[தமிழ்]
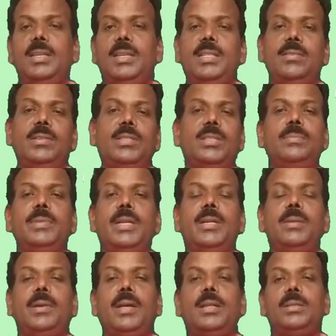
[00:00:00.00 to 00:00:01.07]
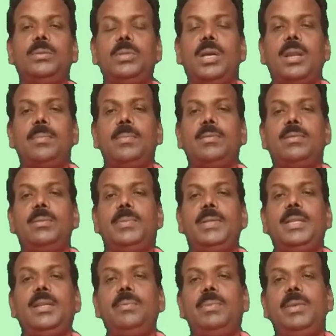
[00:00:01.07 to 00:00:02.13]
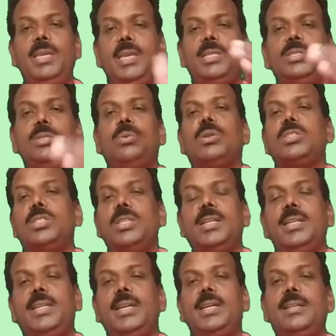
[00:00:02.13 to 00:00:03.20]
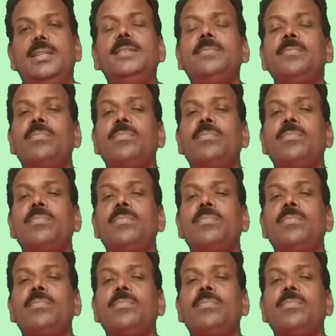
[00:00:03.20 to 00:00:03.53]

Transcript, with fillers: எந்த விதத்திலும் ஏடுபடாது உதாரணமாக வந்து பார்த்திங்கன்னா இப்போ ஏஜ் குறைச்சாங்க டக்குன்னு